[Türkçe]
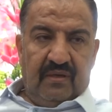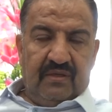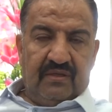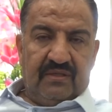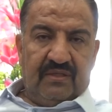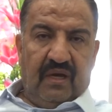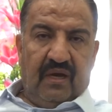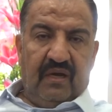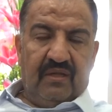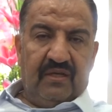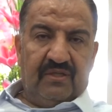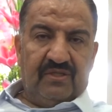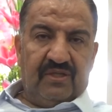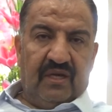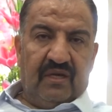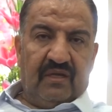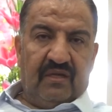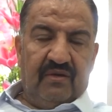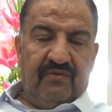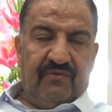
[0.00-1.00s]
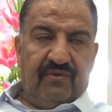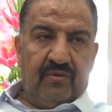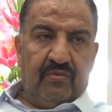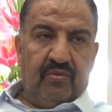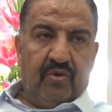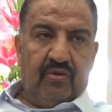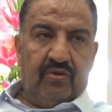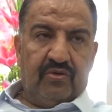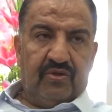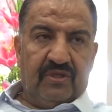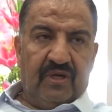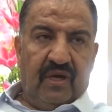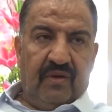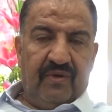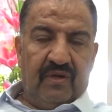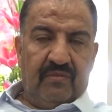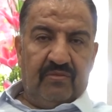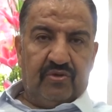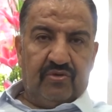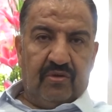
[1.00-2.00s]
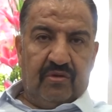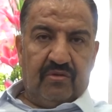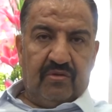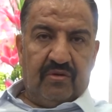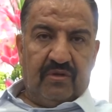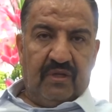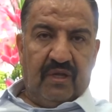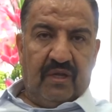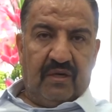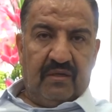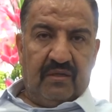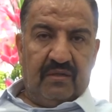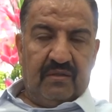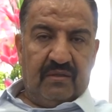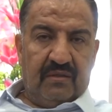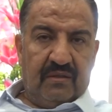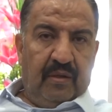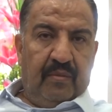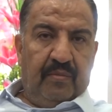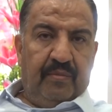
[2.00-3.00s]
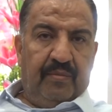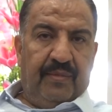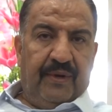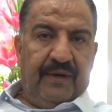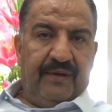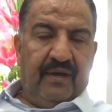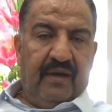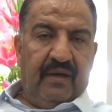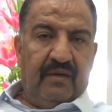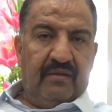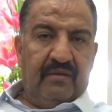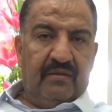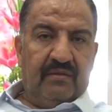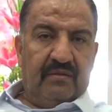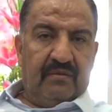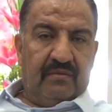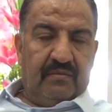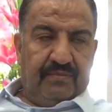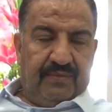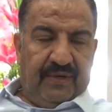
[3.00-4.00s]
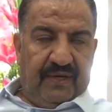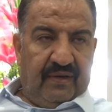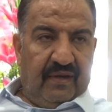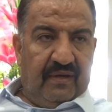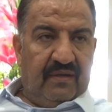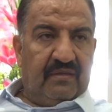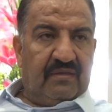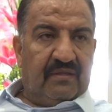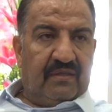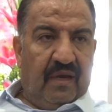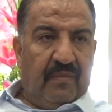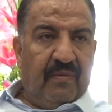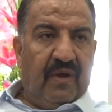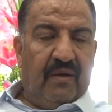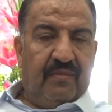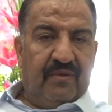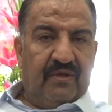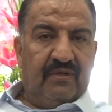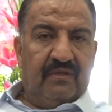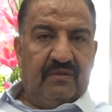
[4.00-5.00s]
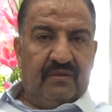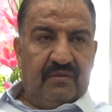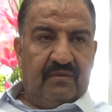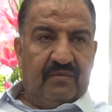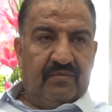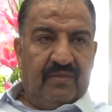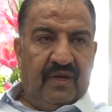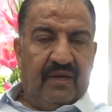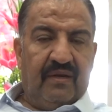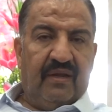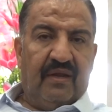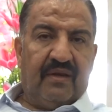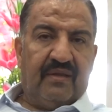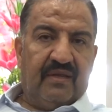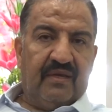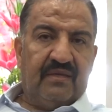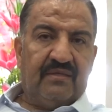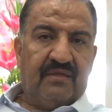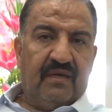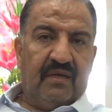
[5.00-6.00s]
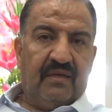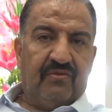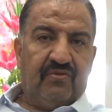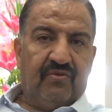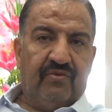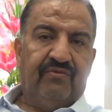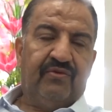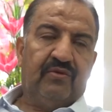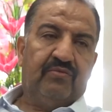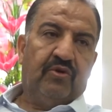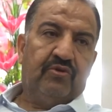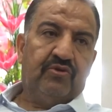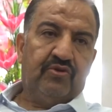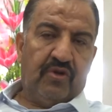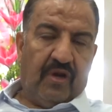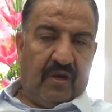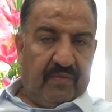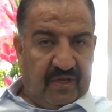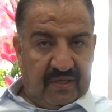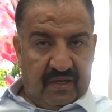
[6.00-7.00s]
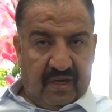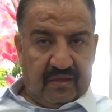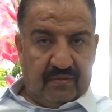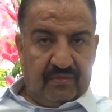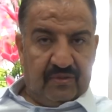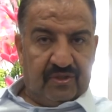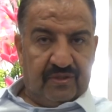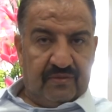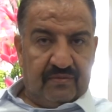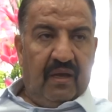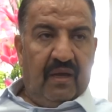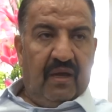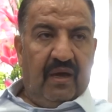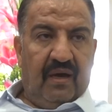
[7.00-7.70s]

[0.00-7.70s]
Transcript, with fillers: Sadece iki futbolcuya vermiş oldukları paranın paranın tamamını ben neredeyse tüm futbolcularıma dağıtmışım.